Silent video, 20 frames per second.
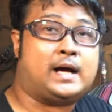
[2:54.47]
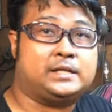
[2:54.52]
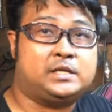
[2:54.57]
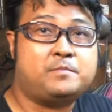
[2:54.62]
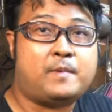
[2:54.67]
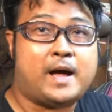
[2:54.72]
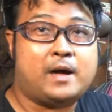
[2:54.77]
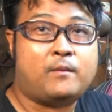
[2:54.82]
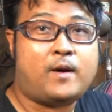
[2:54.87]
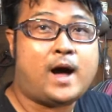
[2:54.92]
อ
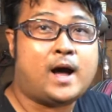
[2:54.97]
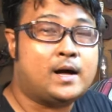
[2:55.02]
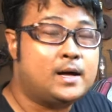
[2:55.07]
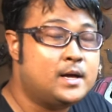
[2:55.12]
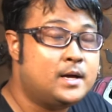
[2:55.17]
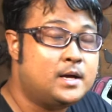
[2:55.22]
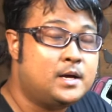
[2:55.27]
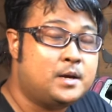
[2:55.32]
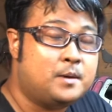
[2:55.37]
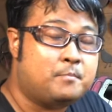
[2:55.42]
ธิบายว่า
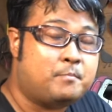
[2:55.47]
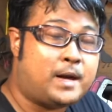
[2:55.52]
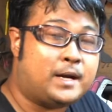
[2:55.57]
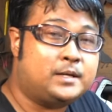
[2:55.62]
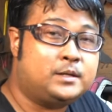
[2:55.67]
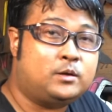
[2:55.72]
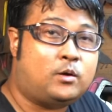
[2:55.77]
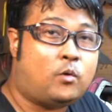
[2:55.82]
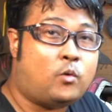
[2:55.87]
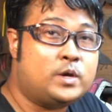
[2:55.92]
มัน
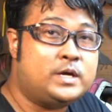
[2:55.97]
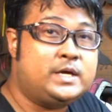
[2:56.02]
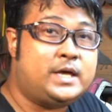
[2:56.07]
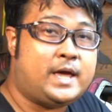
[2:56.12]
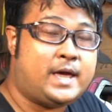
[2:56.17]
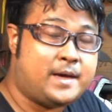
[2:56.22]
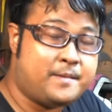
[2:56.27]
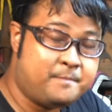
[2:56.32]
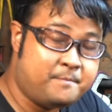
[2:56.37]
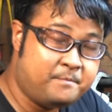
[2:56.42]

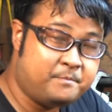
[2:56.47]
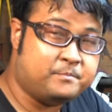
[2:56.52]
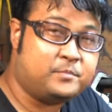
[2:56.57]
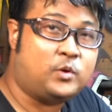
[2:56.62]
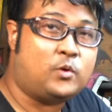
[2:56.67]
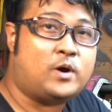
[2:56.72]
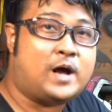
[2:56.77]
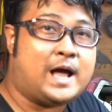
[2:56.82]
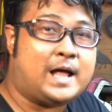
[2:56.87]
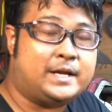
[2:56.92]
OEM
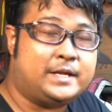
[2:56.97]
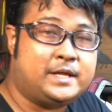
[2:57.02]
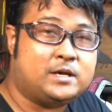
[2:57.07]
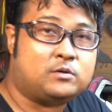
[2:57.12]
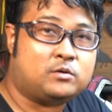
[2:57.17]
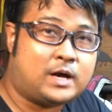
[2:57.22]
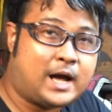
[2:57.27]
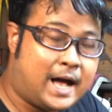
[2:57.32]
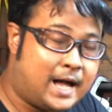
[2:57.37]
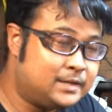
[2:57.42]
โรงงานเดีย
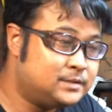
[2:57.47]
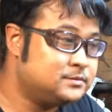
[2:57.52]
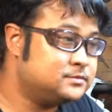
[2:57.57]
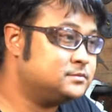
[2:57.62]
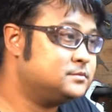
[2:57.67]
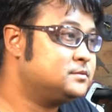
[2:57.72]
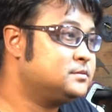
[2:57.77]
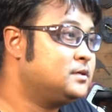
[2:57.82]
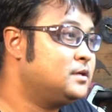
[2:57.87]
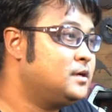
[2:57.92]
วกัน
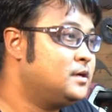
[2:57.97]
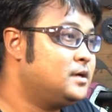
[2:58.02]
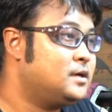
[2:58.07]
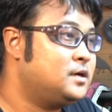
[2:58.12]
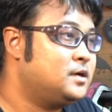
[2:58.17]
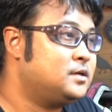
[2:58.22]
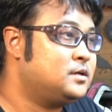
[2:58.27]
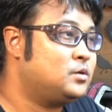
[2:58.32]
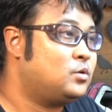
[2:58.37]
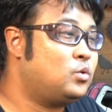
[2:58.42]

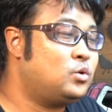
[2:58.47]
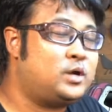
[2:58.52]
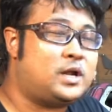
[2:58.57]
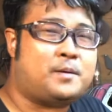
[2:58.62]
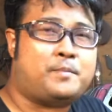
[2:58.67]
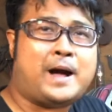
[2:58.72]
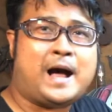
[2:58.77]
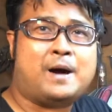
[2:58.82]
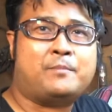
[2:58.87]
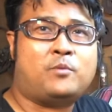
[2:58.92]
คุณ
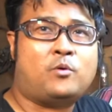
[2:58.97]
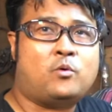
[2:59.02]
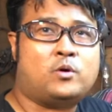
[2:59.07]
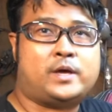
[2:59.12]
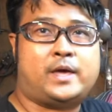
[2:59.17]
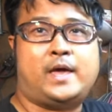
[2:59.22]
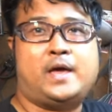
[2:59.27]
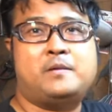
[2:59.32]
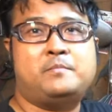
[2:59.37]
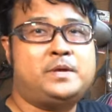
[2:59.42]
ภาพโอ
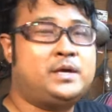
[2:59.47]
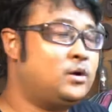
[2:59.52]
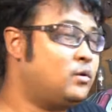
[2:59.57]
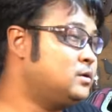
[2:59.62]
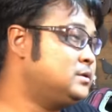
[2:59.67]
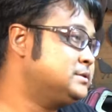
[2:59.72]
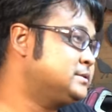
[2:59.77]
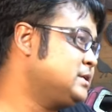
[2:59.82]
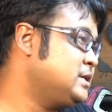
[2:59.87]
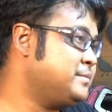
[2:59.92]
เค มีค
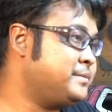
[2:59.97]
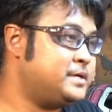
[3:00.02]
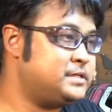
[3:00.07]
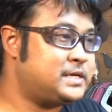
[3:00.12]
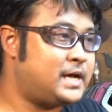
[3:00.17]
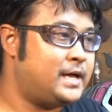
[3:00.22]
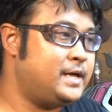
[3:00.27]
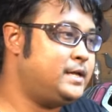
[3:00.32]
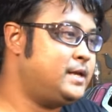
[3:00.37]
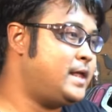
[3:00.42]
นซื้อไป
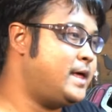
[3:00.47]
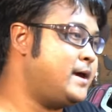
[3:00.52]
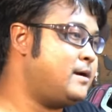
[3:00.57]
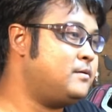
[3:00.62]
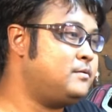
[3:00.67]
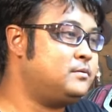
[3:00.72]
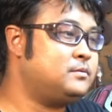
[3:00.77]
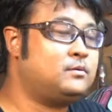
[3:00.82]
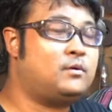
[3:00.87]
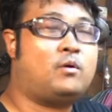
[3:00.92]
ใช้แล้ว
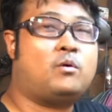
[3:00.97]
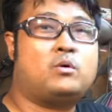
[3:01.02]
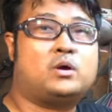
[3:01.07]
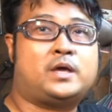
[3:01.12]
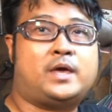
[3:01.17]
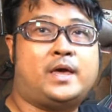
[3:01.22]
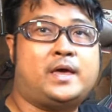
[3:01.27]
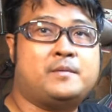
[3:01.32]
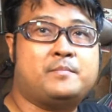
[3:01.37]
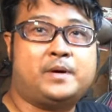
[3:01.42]
โอ
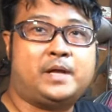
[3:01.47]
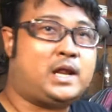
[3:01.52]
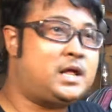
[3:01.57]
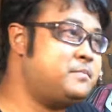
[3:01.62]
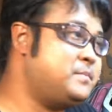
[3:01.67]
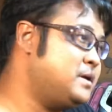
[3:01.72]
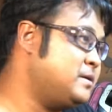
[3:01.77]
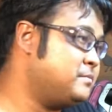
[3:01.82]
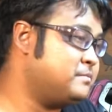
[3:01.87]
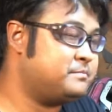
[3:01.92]
เคไม่ได้
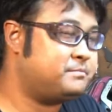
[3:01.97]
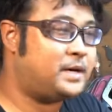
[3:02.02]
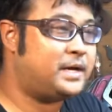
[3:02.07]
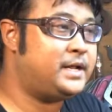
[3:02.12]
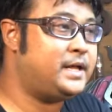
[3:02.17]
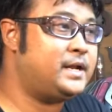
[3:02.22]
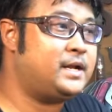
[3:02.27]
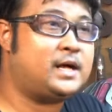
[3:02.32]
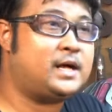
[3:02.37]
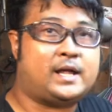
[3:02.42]
มีประ
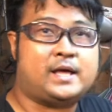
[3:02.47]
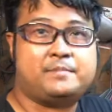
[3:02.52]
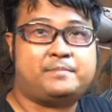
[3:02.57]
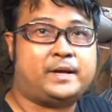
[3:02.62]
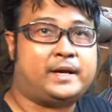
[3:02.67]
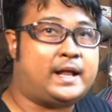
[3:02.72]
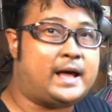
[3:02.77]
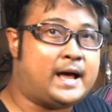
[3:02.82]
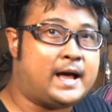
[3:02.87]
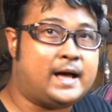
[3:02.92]
เด็ไร
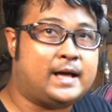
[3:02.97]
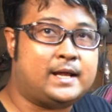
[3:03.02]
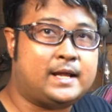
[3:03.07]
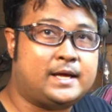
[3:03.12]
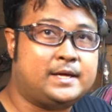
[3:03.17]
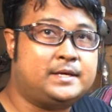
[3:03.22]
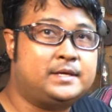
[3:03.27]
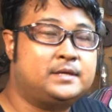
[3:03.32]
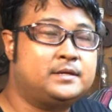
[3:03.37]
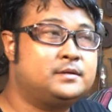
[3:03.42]
ปัญหาอะไร
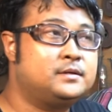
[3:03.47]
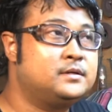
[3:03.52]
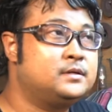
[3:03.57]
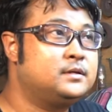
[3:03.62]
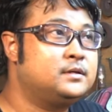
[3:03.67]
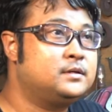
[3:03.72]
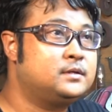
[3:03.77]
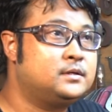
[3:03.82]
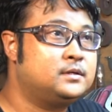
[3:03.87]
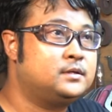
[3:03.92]

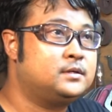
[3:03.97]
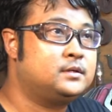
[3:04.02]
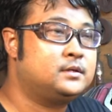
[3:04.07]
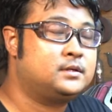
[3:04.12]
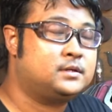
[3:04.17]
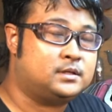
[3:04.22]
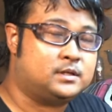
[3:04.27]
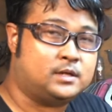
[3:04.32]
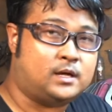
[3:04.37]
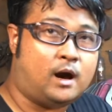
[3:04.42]

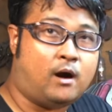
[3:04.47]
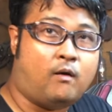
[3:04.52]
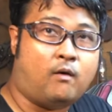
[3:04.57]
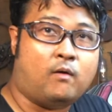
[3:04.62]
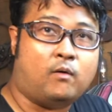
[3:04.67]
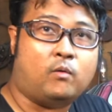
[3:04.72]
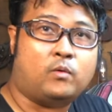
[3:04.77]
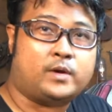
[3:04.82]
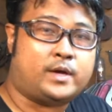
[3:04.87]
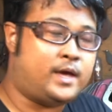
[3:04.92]
เอา
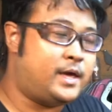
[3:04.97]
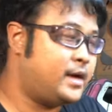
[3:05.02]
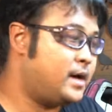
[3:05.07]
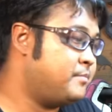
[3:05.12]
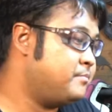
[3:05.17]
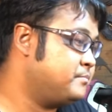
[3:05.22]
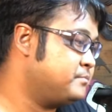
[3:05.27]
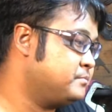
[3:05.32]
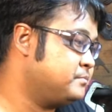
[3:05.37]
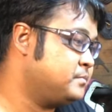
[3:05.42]
โอเคค
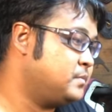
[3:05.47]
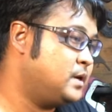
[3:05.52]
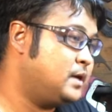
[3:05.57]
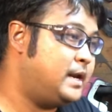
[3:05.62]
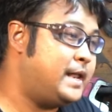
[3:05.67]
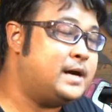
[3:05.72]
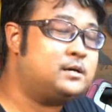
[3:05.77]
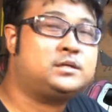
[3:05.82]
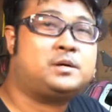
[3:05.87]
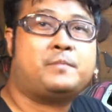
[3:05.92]
รับ
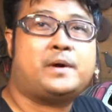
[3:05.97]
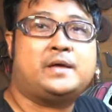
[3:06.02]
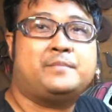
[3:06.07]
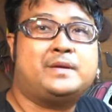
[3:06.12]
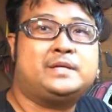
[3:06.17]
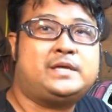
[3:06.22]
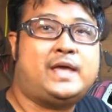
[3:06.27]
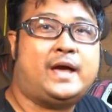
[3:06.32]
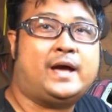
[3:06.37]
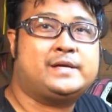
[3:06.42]
แล้วทำไม
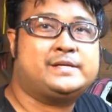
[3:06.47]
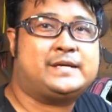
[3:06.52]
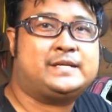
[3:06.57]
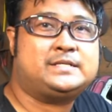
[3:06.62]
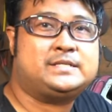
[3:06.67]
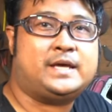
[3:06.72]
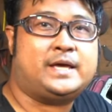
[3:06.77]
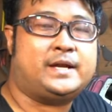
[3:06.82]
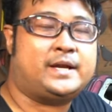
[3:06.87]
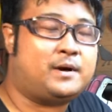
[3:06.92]
ไม่แจ้งให้ชัด
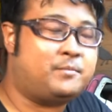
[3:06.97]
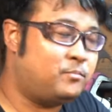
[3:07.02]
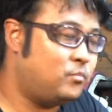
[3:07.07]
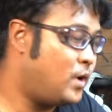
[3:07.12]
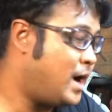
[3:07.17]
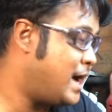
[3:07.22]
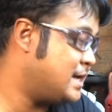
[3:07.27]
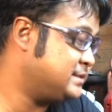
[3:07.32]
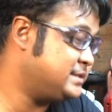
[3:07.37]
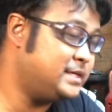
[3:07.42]
เจนครับ
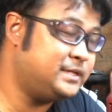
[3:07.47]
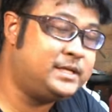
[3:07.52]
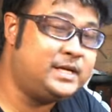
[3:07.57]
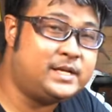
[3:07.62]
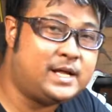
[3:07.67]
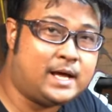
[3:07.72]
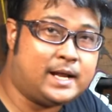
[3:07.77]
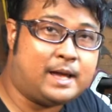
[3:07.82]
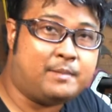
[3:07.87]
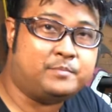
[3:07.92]
ว่าสิ่งที่
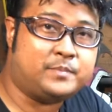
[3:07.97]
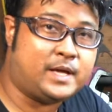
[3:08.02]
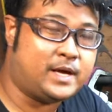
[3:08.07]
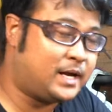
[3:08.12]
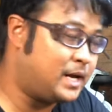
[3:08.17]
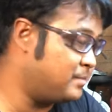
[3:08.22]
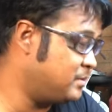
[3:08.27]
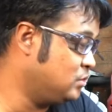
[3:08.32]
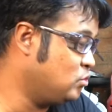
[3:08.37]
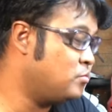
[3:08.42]
ได้รับเนี่ย
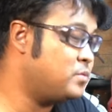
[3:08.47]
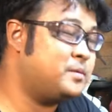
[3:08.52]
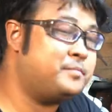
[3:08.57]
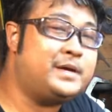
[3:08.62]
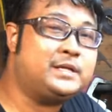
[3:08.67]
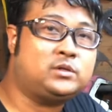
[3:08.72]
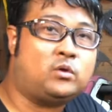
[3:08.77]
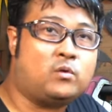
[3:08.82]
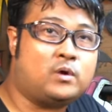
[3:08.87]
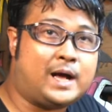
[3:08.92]
กับรูปมัน
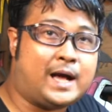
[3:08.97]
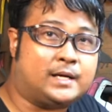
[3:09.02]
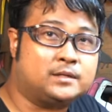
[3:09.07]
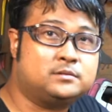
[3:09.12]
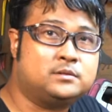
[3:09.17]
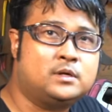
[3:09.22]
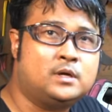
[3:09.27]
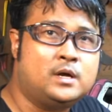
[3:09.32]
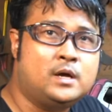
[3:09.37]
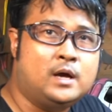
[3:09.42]
ไม่ตรงกัน
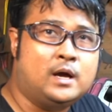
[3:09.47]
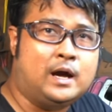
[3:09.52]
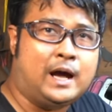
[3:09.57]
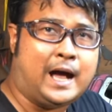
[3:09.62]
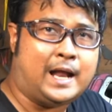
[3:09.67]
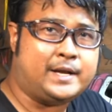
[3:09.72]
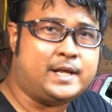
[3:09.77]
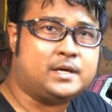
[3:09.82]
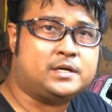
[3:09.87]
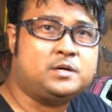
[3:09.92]

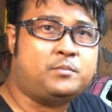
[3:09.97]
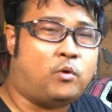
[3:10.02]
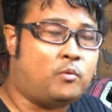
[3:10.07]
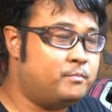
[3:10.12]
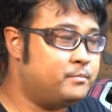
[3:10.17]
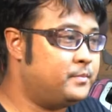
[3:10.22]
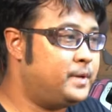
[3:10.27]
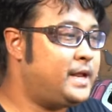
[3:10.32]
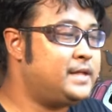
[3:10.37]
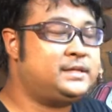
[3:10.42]
อันนี้คือผม
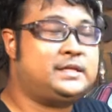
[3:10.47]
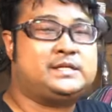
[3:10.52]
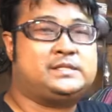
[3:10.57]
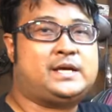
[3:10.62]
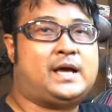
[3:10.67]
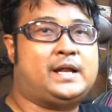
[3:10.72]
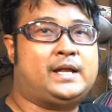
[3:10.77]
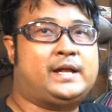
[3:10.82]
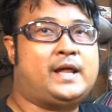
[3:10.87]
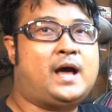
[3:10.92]
ไม่ได้ติด
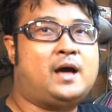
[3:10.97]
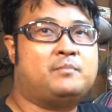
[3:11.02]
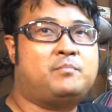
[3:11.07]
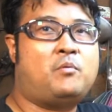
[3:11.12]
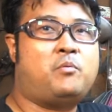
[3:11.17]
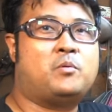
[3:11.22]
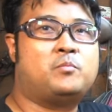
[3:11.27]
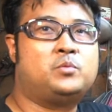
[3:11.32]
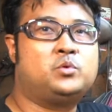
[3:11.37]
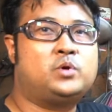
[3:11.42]
ใจเลยนะเพ
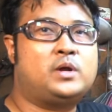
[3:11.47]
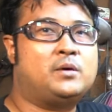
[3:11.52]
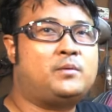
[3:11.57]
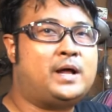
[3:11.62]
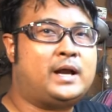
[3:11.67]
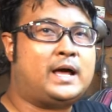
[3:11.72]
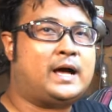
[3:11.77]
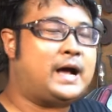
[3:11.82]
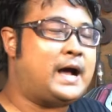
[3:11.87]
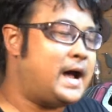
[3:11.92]
ราะผมรู้แล้ว
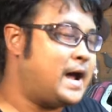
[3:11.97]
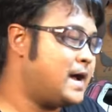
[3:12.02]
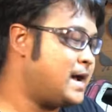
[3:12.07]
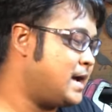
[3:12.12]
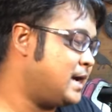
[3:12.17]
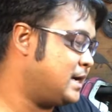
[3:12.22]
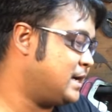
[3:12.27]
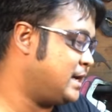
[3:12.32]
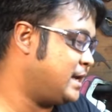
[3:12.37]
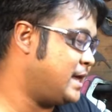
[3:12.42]
ว่าราคา
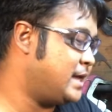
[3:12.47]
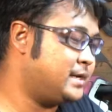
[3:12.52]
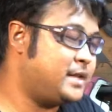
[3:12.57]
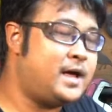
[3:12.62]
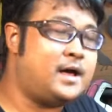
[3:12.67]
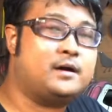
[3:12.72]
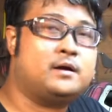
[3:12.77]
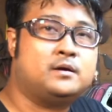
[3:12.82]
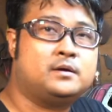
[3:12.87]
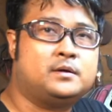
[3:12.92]
ขนาดเนี้ย